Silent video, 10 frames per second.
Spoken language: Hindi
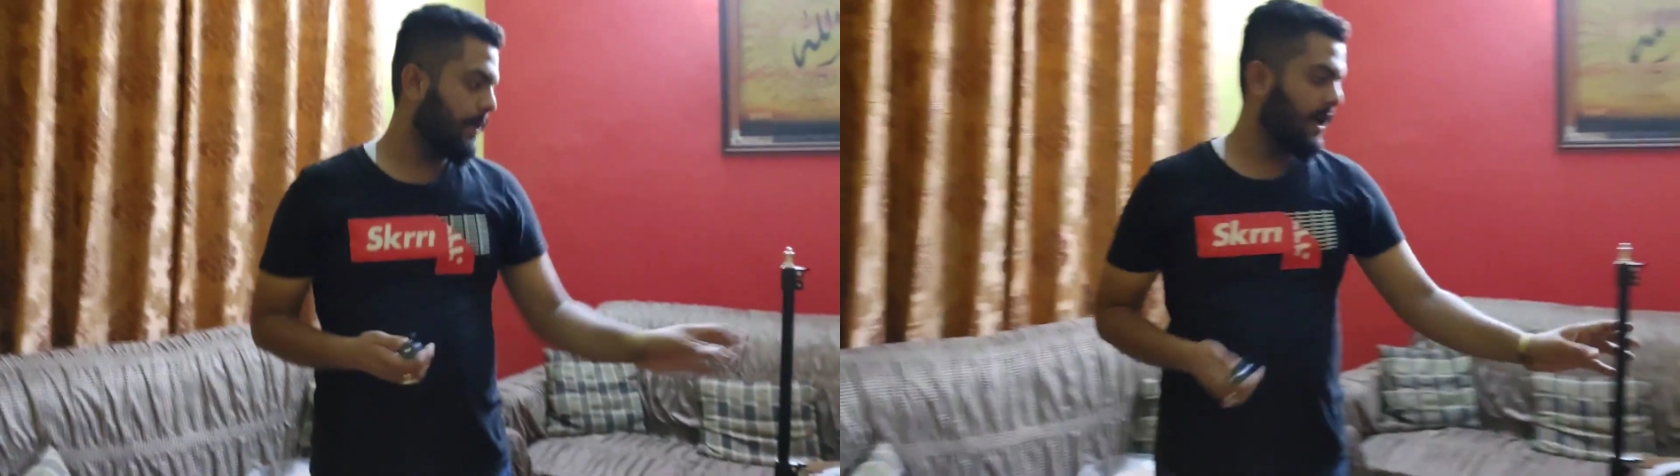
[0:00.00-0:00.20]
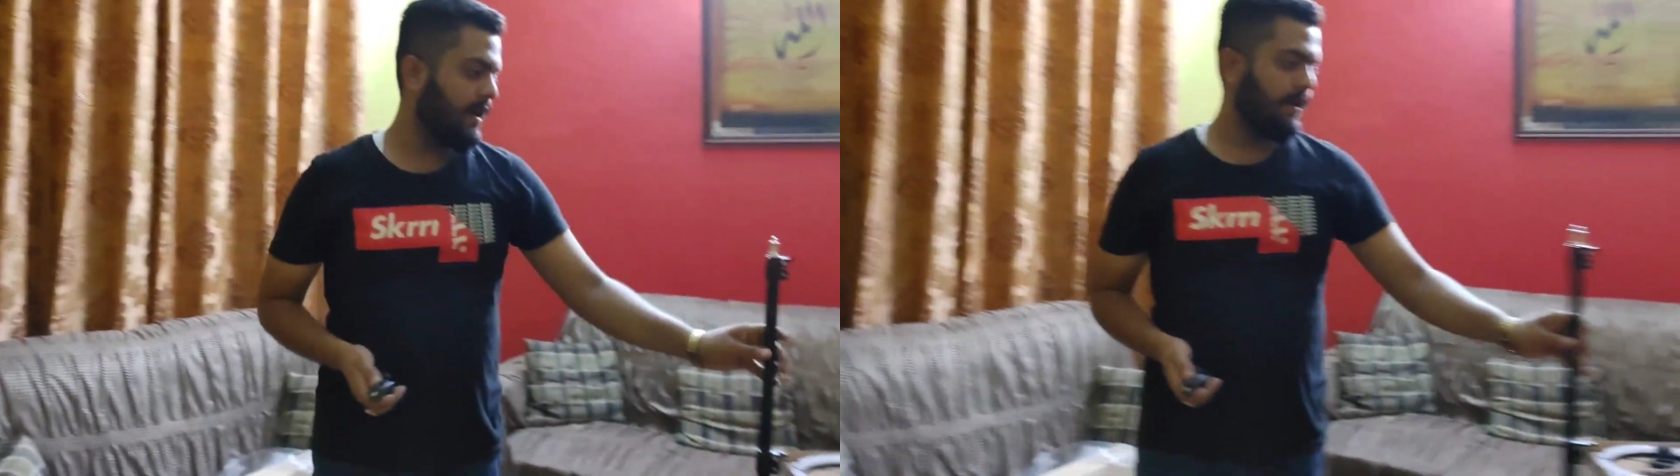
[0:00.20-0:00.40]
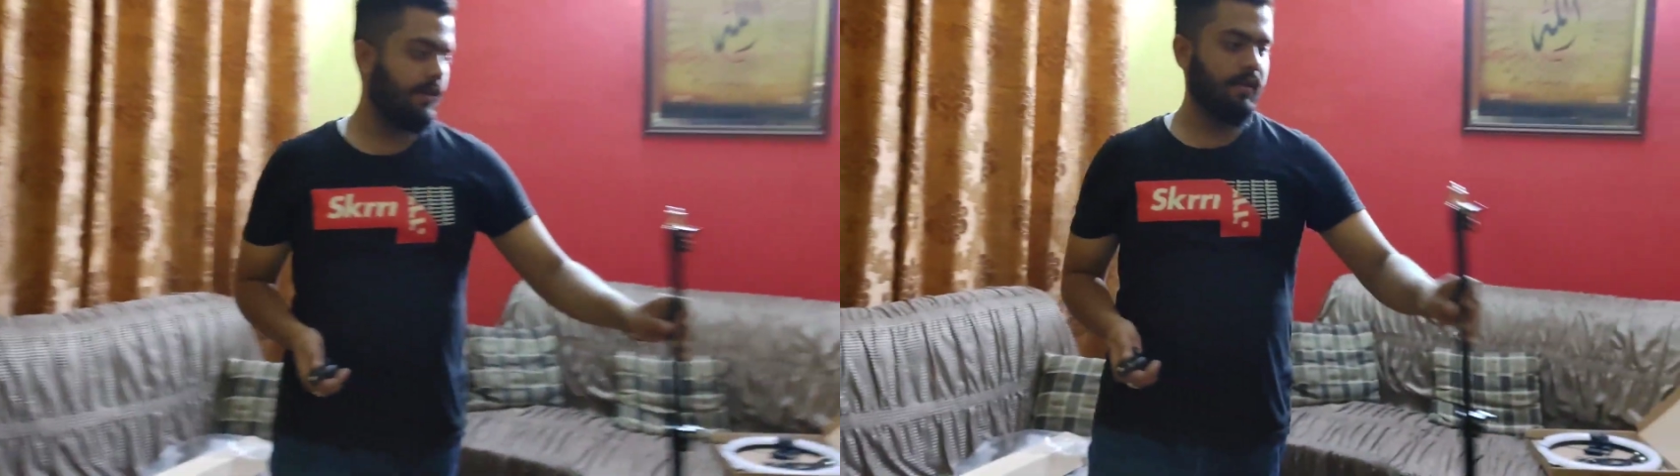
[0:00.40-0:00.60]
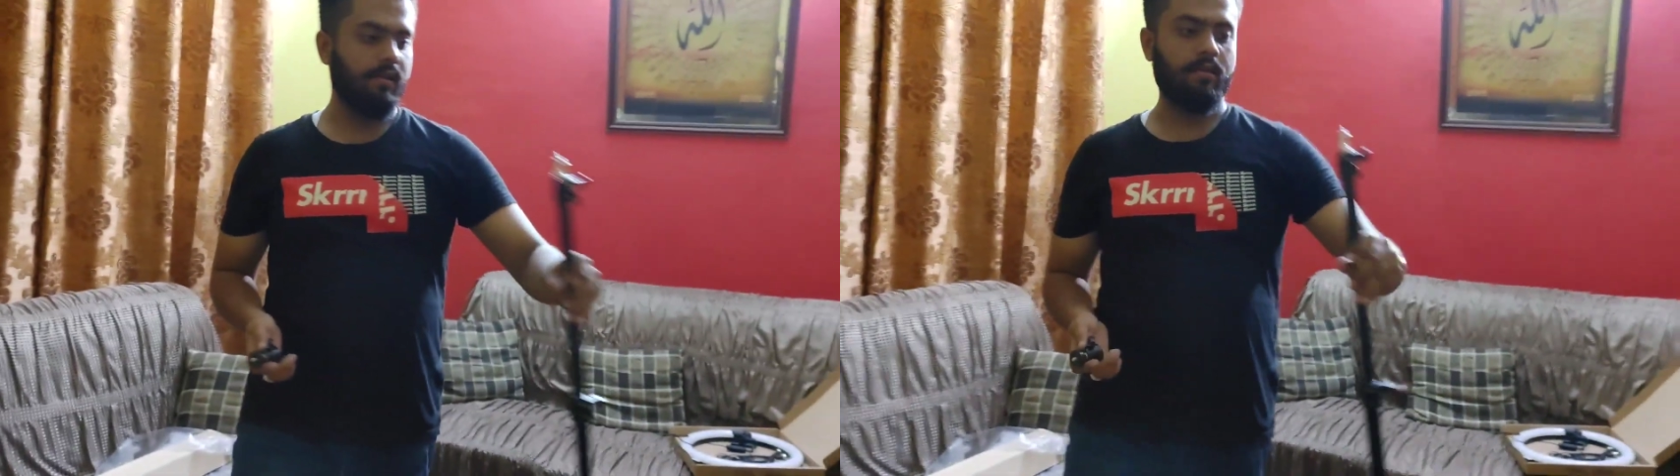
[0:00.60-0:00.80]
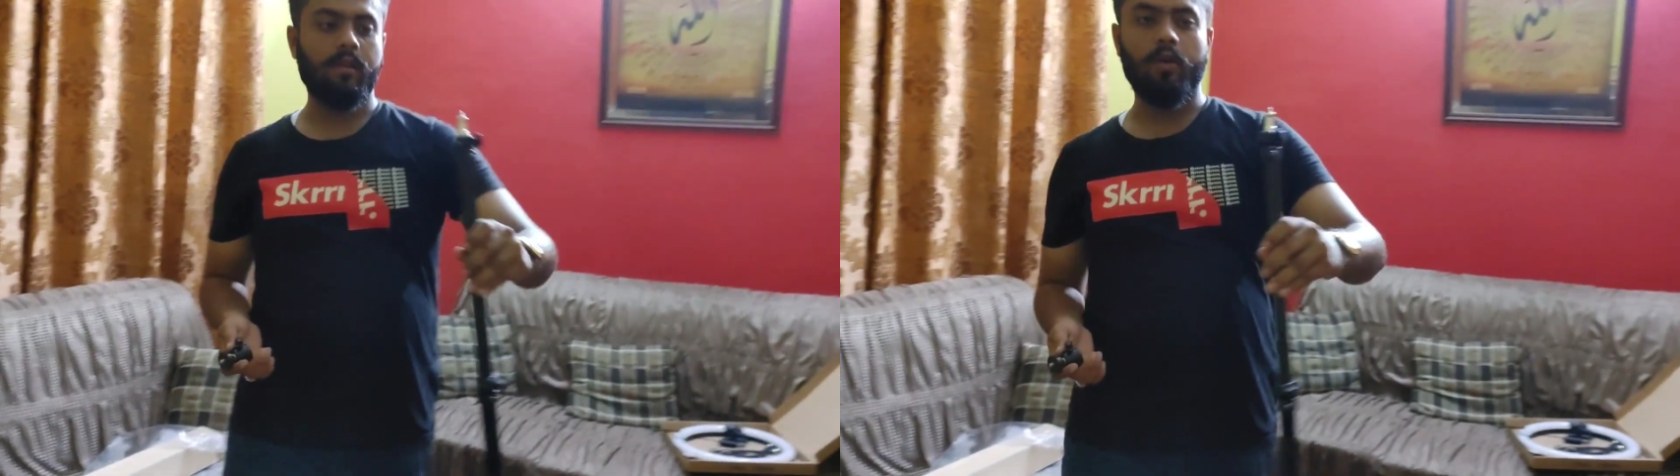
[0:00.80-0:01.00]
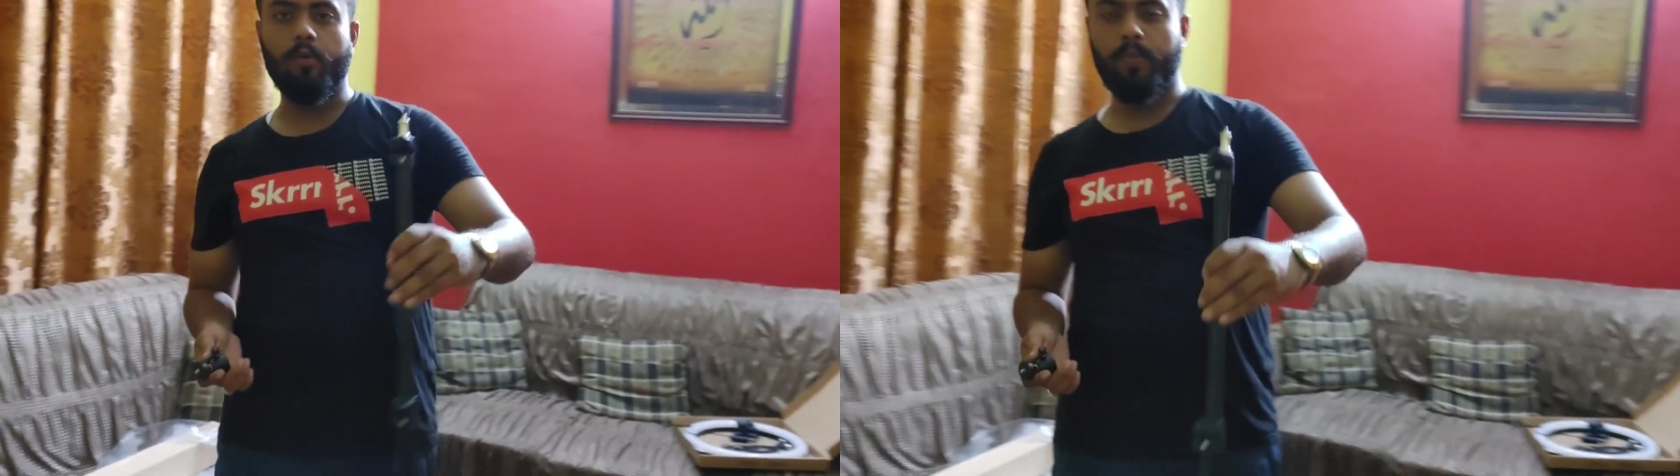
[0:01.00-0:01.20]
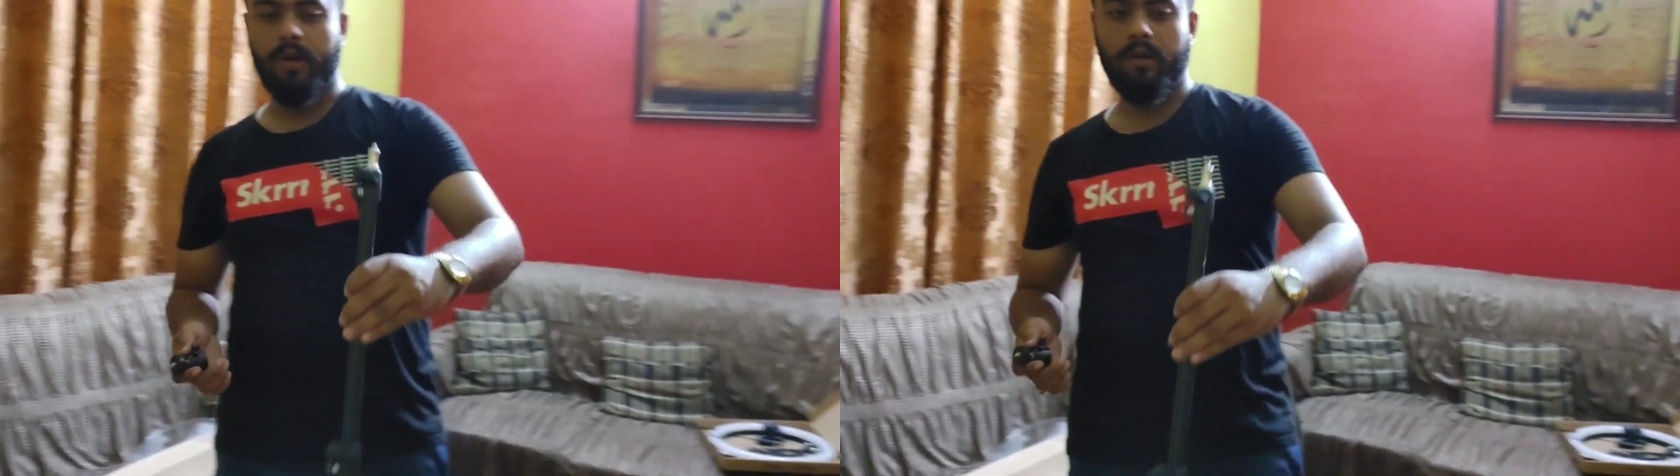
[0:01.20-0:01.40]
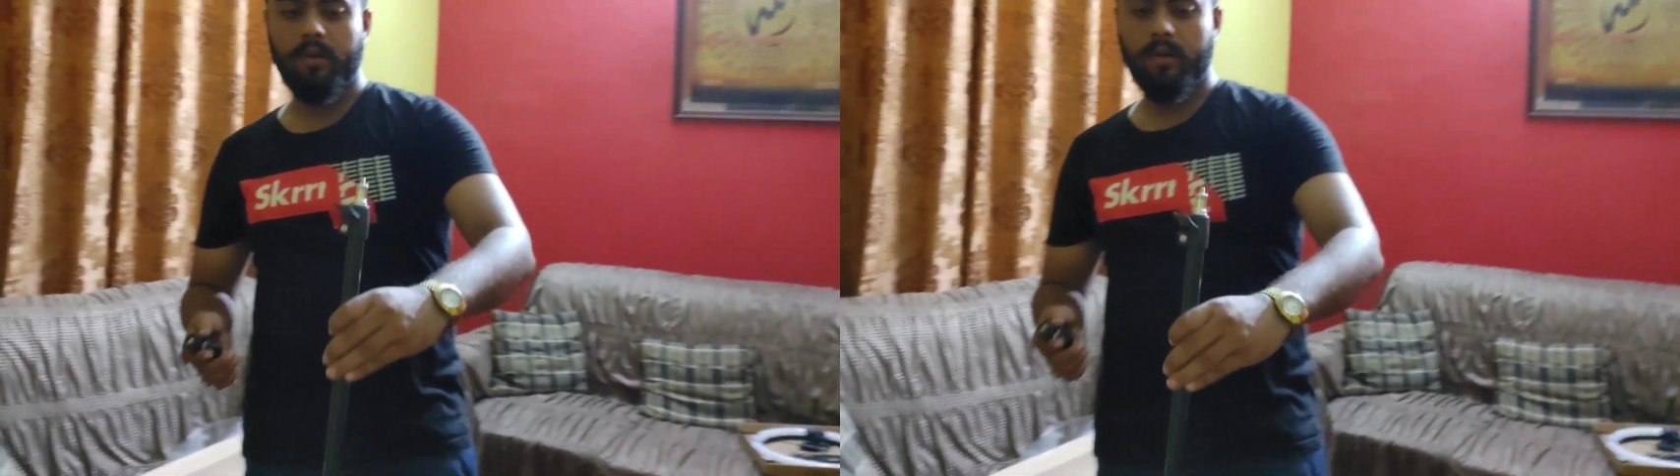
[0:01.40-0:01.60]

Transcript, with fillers: पहले इसके ऊपर